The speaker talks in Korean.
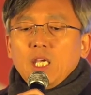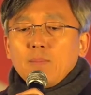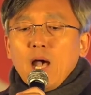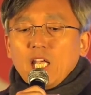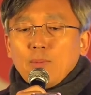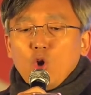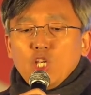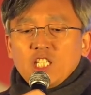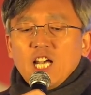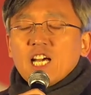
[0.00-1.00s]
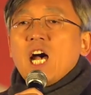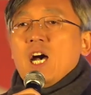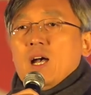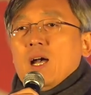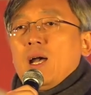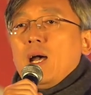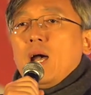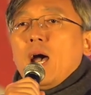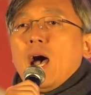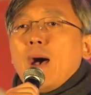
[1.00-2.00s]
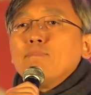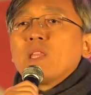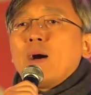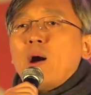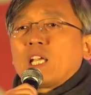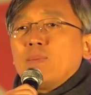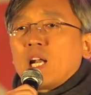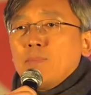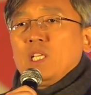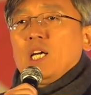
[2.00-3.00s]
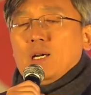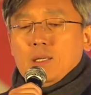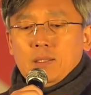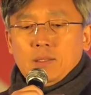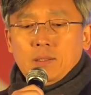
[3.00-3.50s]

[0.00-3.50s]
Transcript: 희망이 보이지 않아 암담하기만 합니다.